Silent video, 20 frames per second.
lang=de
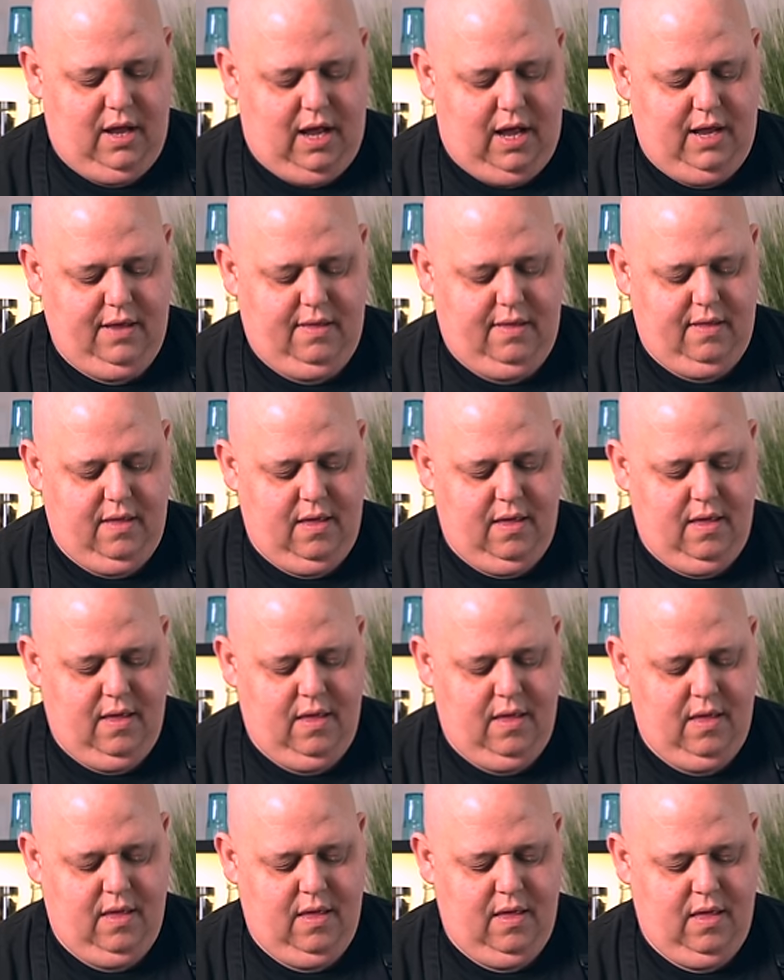Eins,
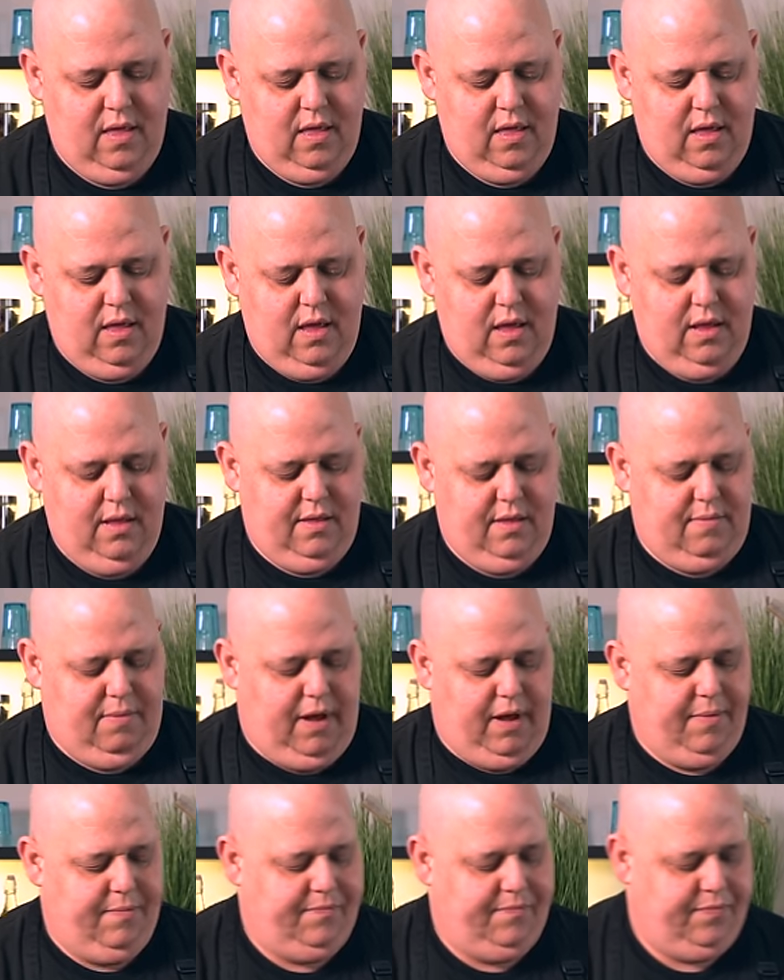
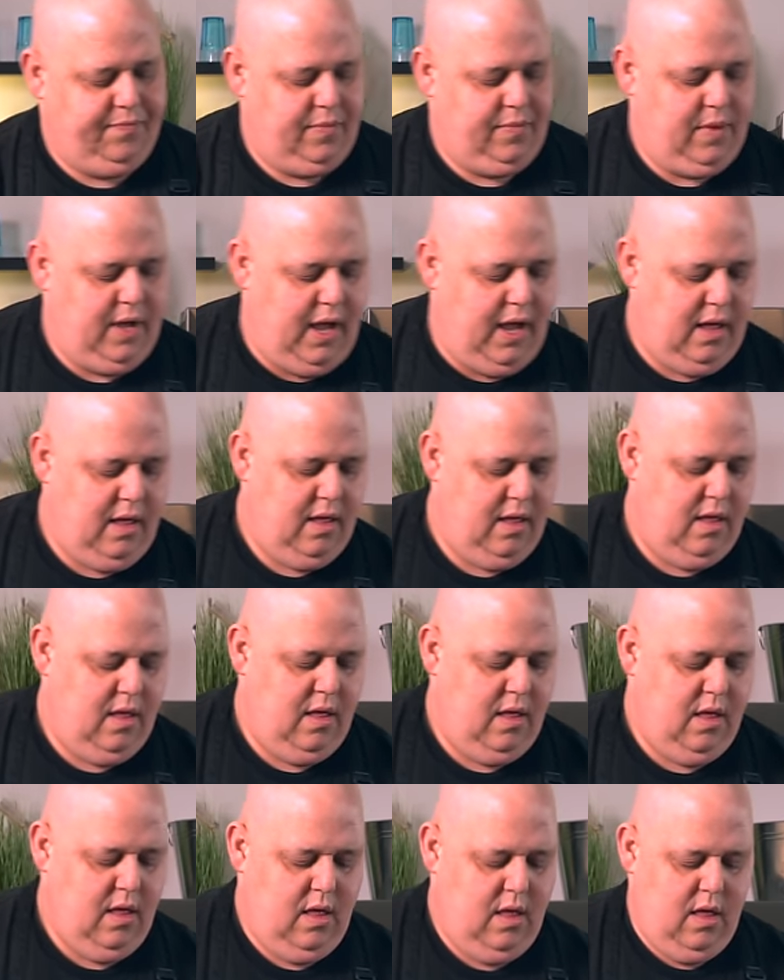zwei. Dann ja? äh,
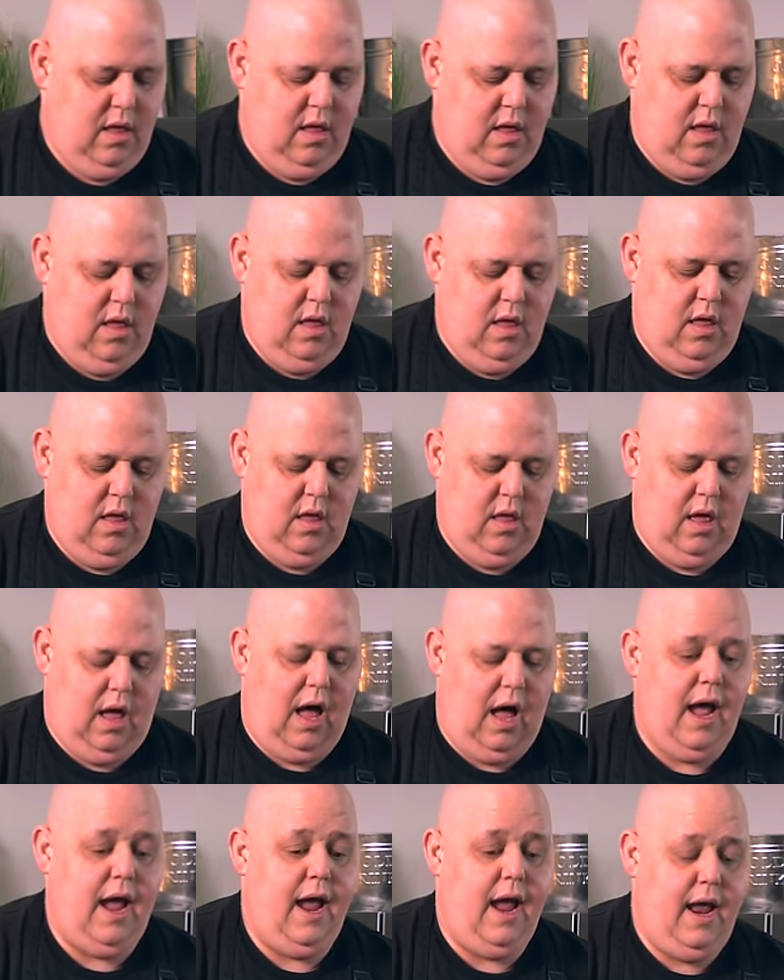einen Honig.
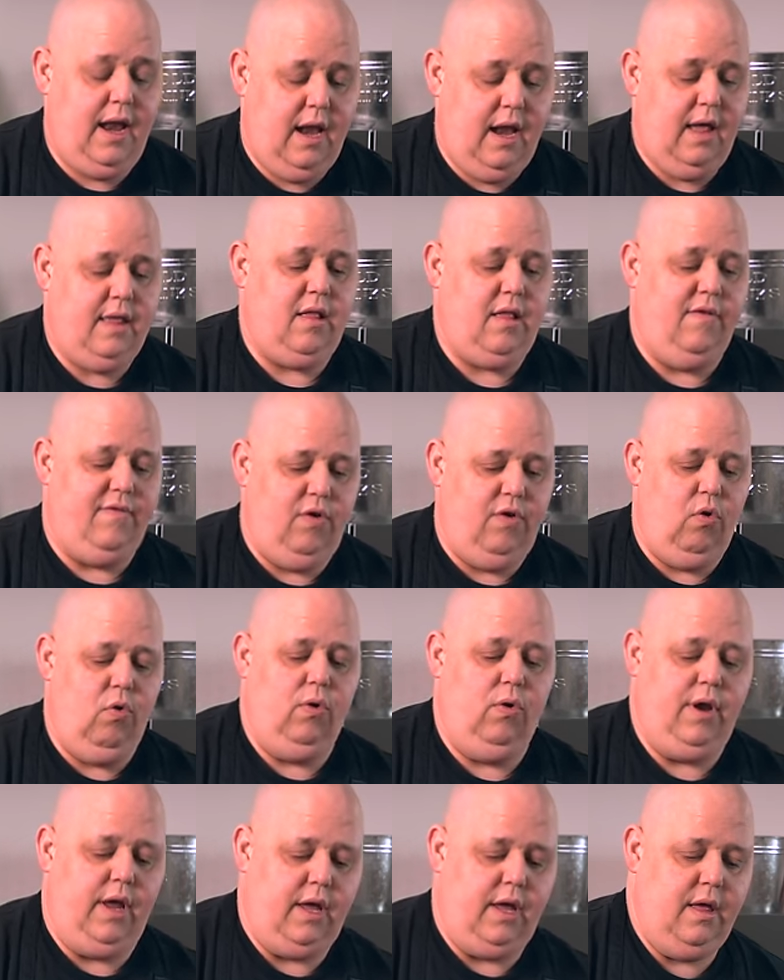Ein Esslöffel
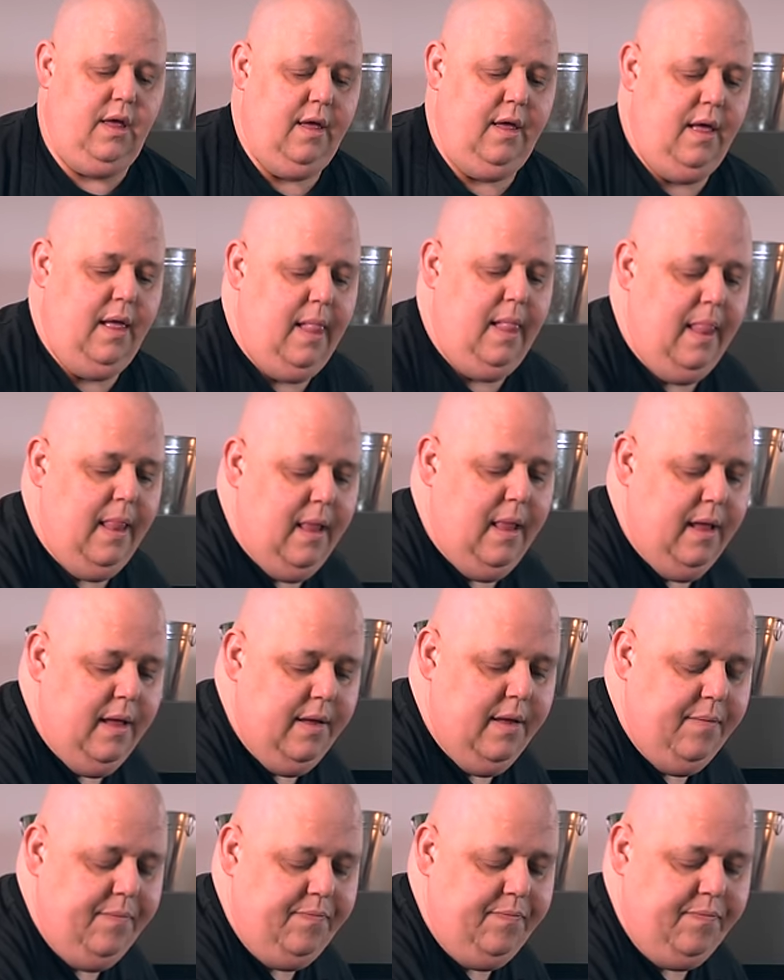Honig.
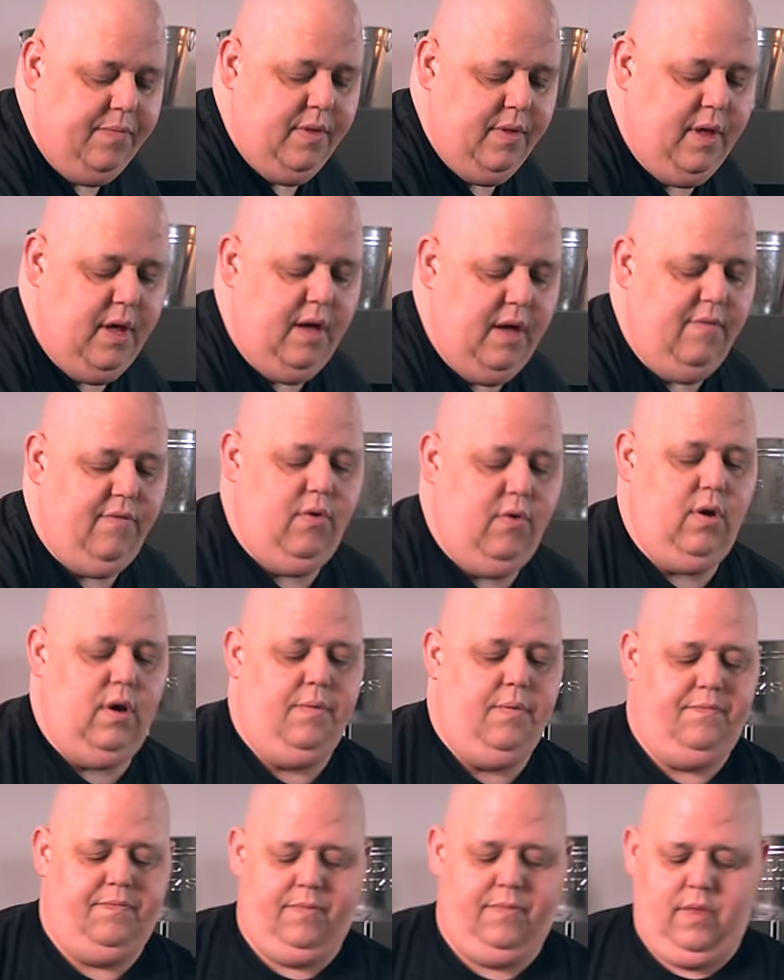Jawohl.
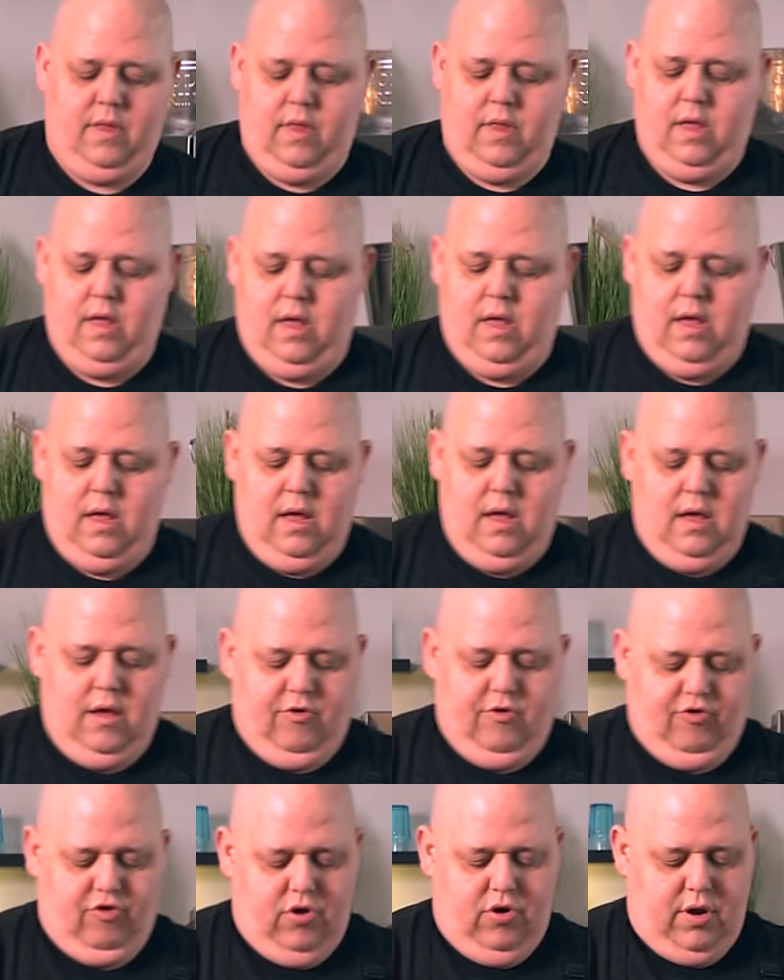
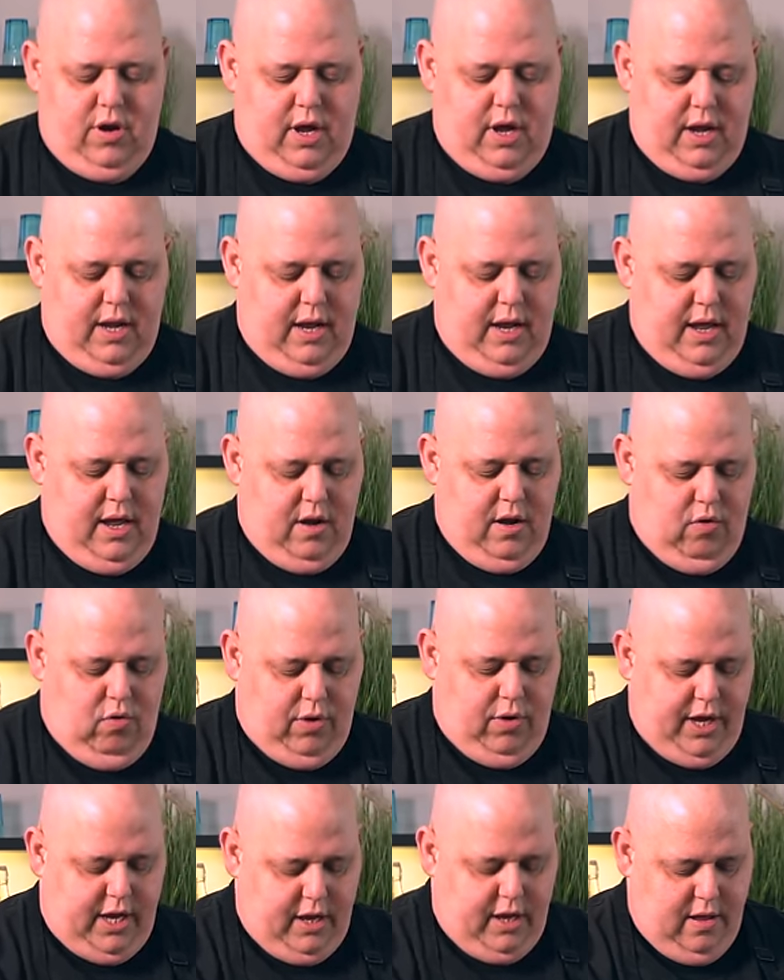Schön ein EL
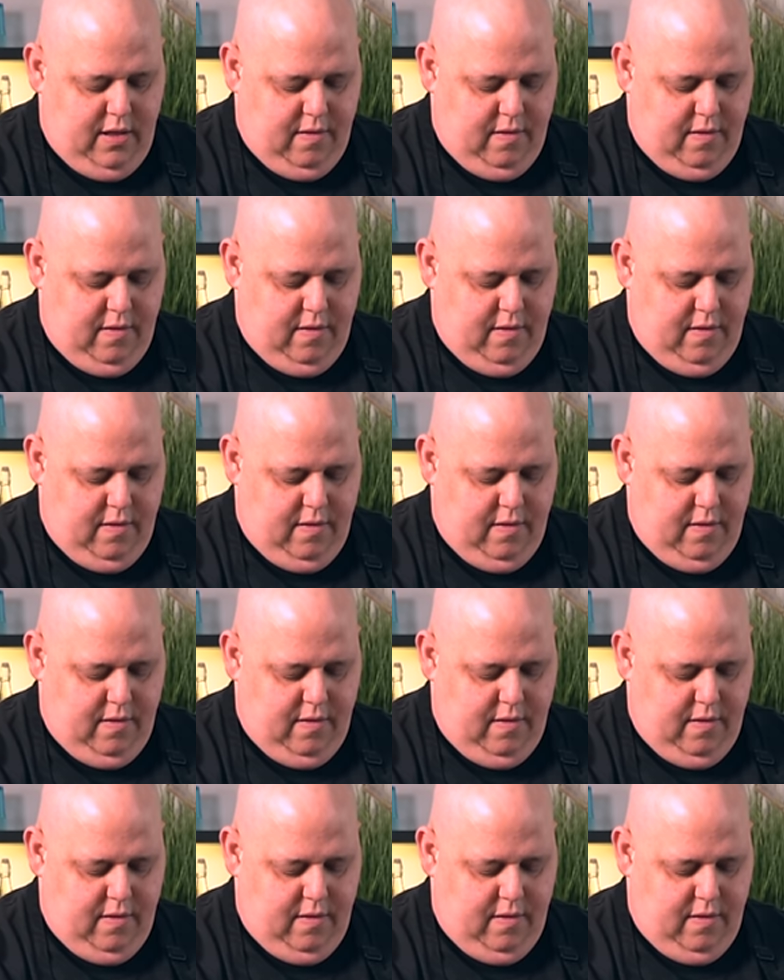Honig.